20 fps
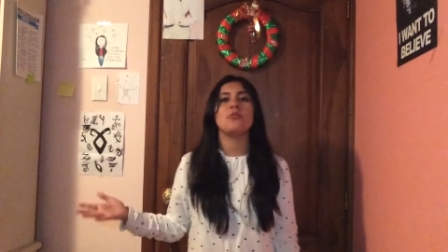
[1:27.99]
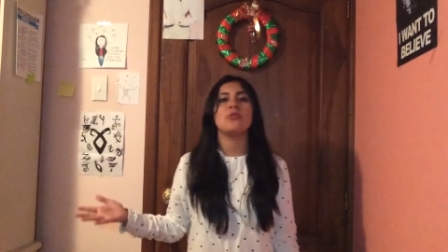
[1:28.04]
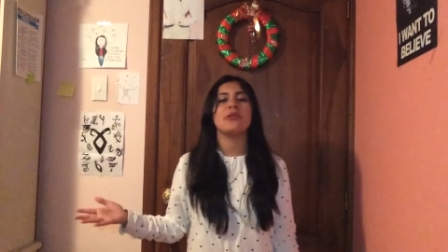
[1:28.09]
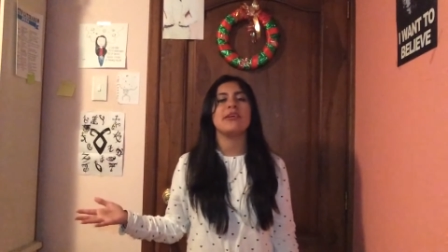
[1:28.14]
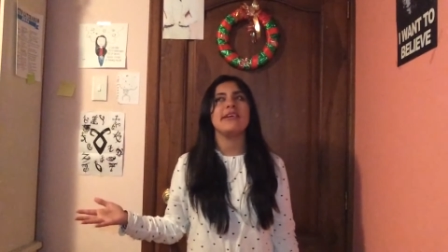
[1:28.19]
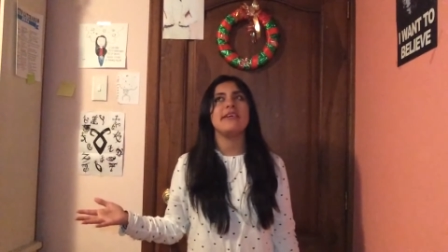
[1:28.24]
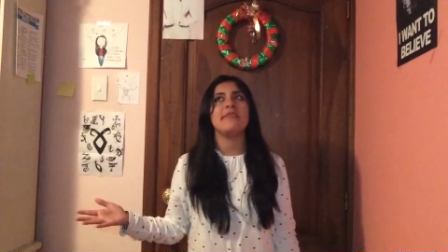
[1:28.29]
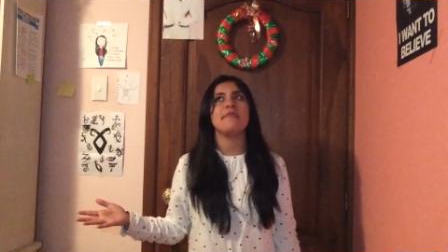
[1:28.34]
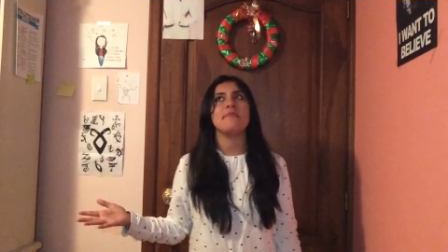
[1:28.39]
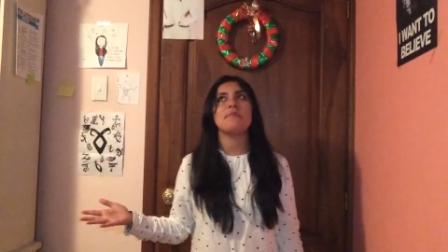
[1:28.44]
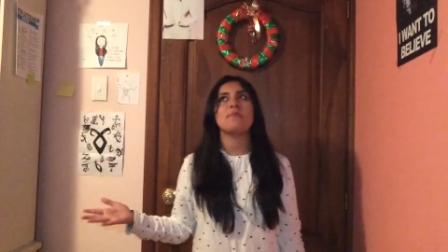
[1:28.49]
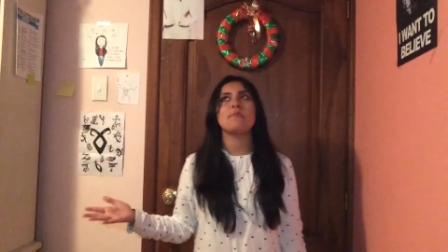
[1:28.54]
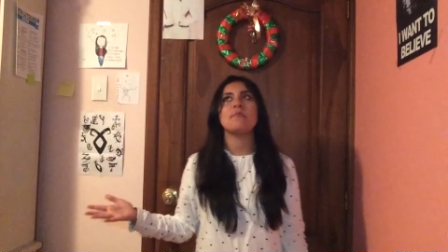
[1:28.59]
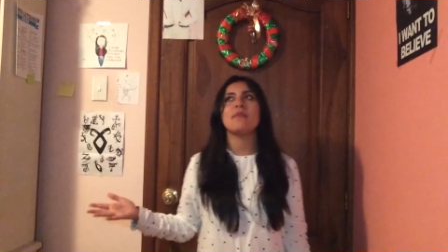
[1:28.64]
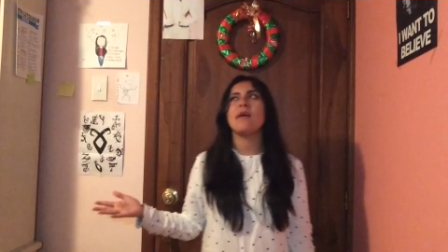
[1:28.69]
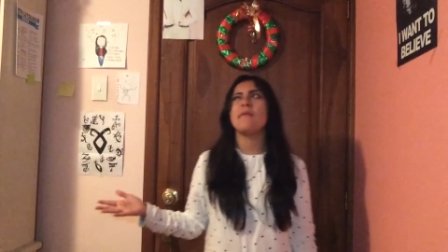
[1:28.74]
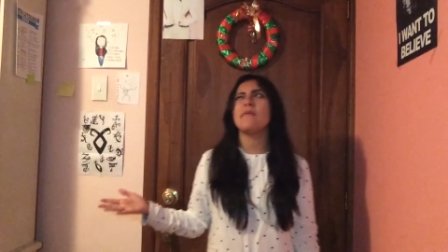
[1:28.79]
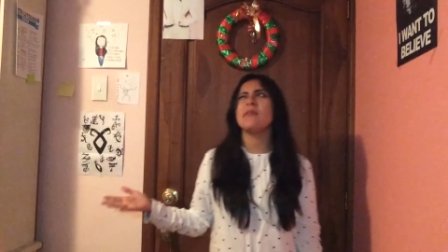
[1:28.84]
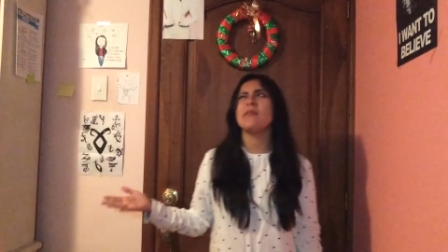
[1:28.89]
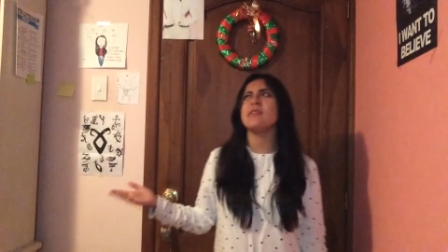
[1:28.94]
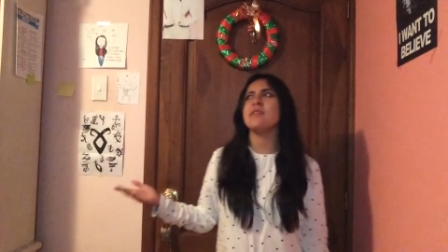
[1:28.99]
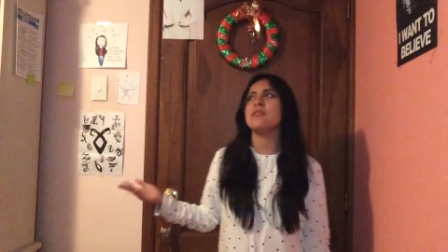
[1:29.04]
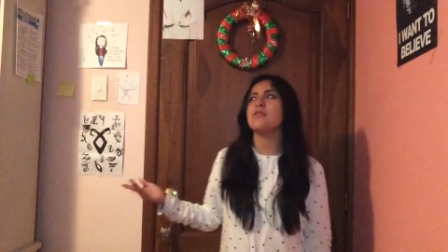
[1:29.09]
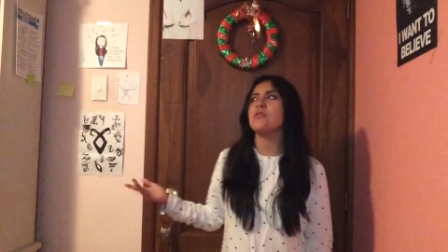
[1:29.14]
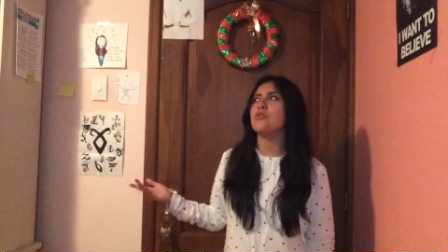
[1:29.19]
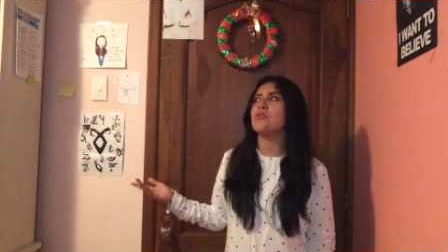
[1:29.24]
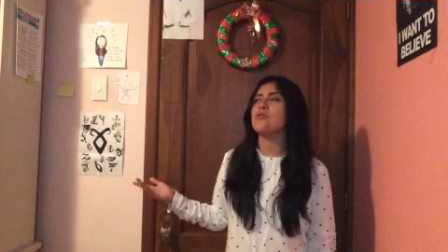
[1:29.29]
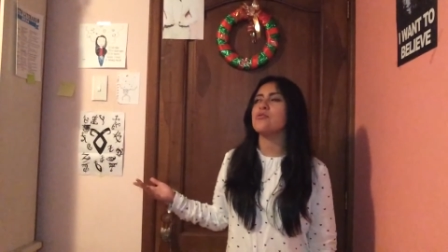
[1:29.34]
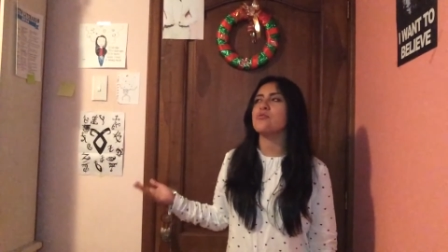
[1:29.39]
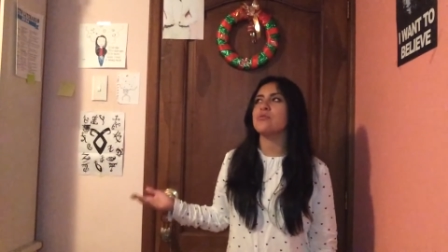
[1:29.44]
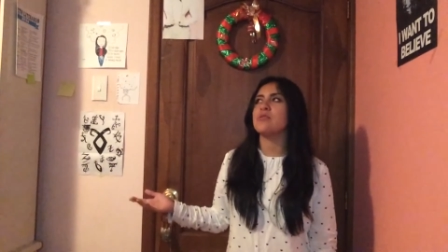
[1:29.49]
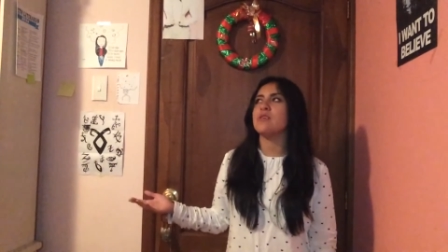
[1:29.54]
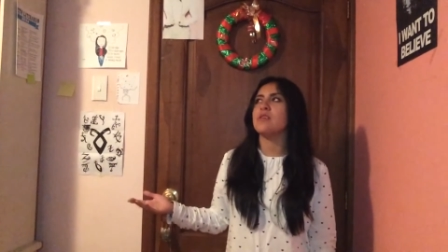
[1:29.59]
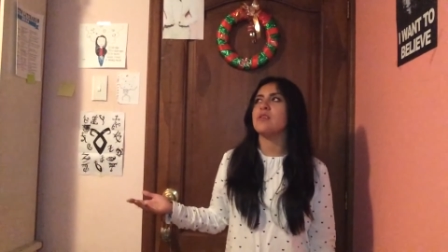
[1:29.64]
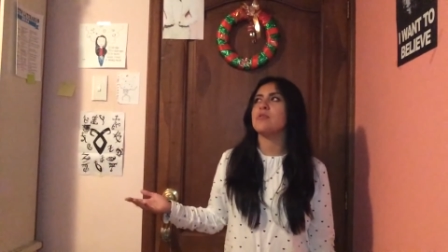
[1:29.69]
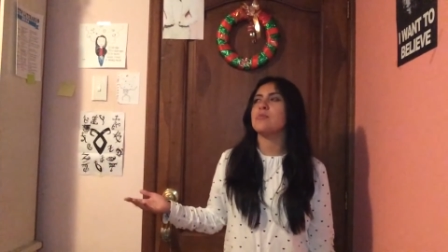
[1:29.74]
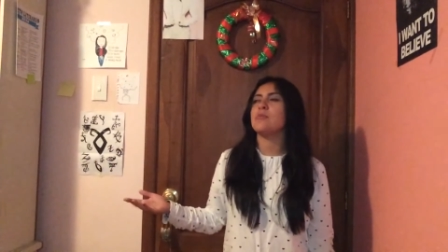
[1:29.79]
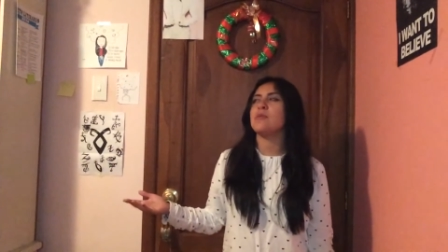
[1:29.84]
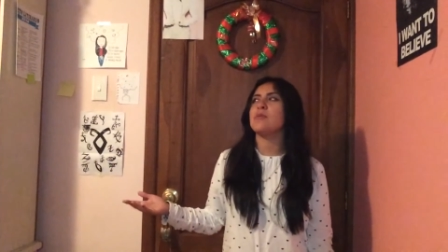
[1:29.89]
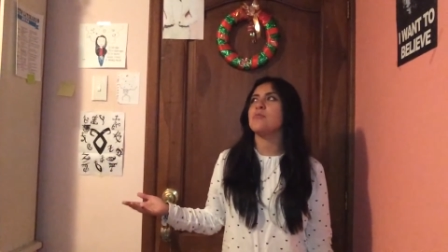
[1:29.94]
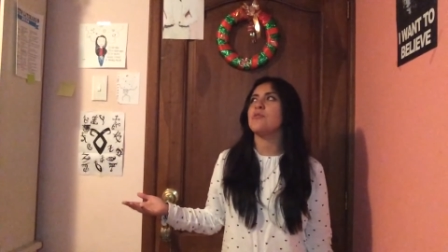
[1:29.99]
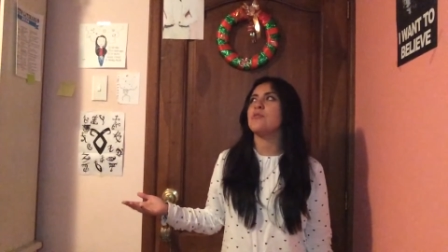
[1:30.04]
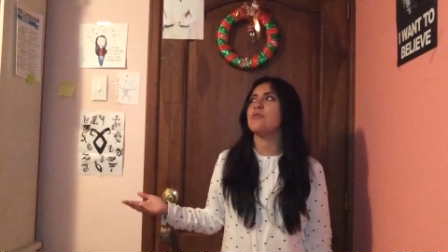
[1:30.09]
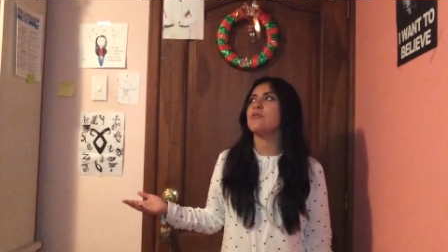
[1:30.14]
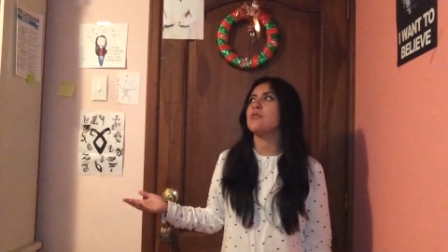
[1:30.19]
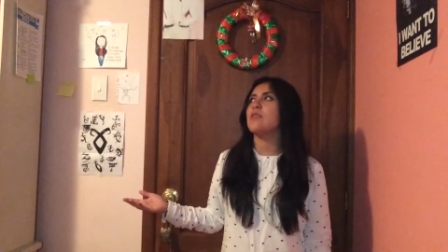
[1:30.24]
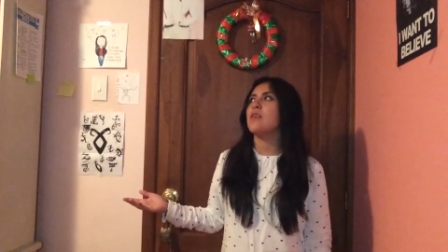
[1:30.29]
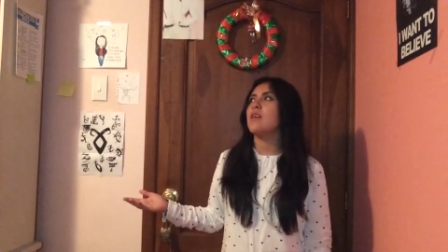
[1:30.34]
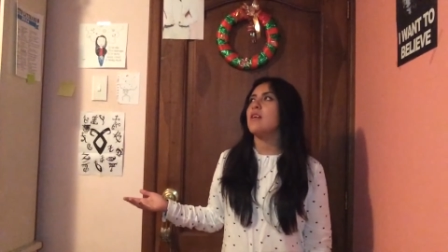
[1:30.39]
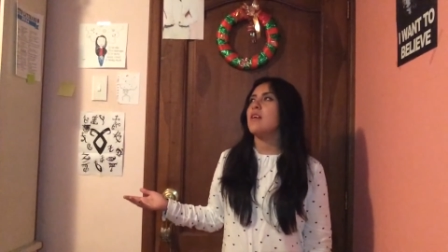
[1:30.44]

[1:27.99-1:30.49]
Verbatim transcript: porque a veces no nos gustan los mismos